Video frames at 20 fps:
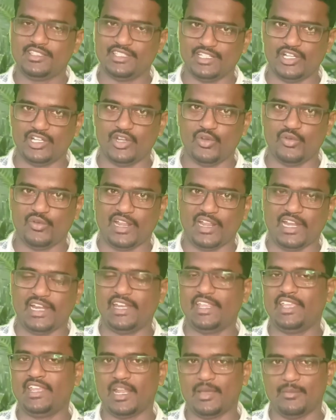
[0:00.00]
చిరునవ్వు
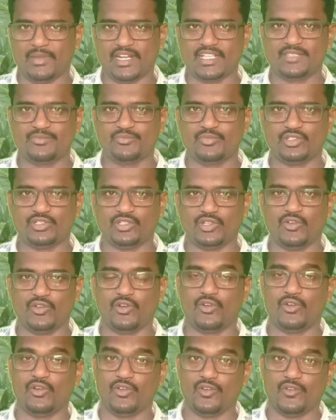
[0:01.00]
ఉండాలని నా మనస్ఫూర్తి
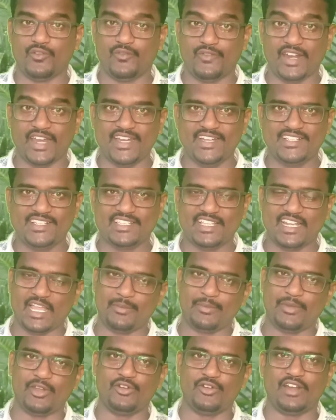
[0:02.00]
కోరుకుంటూ ఫ్రెండ్స్ నా
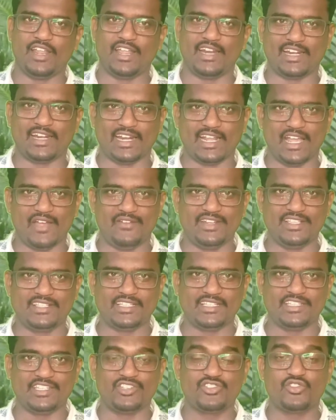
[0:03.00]
పేరు డాక్టర్ కావడి
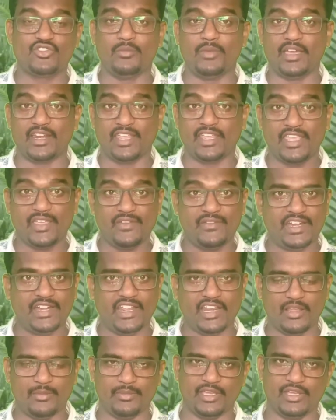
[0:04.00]
సతీష్ కుమార్ ఈ
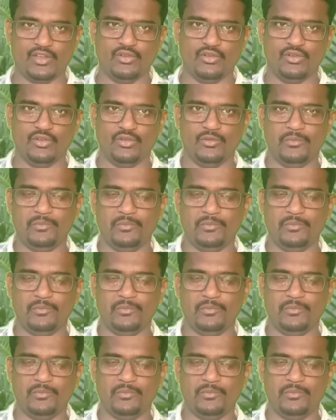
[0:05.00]
వీడియోలో మీకు